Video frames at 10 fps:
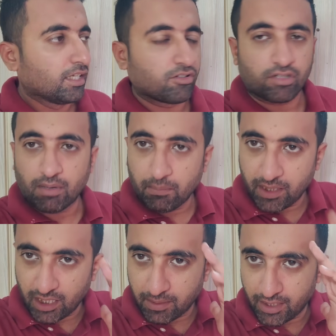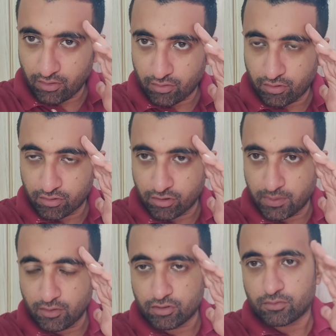तो तमाम मेरे भाइयों को जो
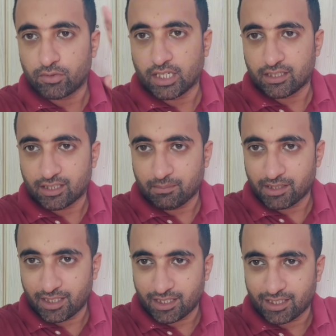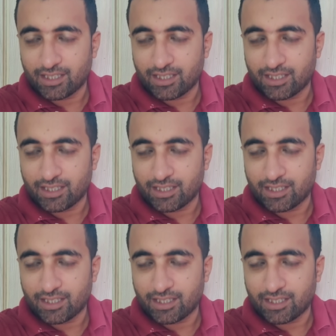भी उस देश से हमें देख